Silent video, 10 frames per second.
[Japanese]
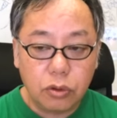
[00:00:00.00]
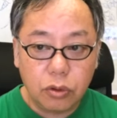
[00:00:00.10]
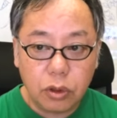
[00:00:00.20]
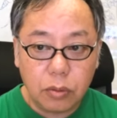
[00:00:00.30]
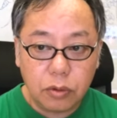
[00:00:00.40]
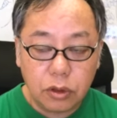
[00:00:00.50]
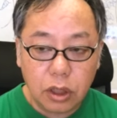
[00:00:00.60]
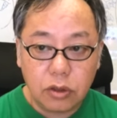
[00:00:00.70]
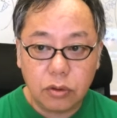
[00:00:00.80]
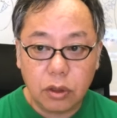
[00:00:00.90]
ることが
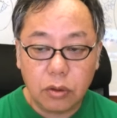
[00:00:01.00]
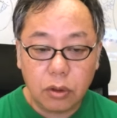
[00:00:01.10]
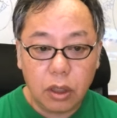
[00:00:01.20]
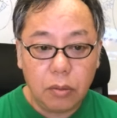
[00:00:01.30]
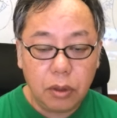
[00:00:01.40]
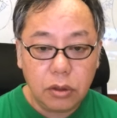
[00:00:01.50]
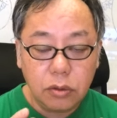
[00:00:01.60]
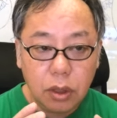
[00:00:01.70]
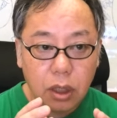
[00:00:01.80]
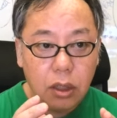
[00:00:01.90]
難しくなるんで、ま
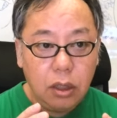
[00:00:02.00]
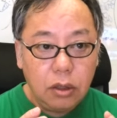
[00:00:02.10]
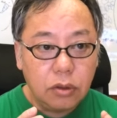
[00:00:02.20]
ずは、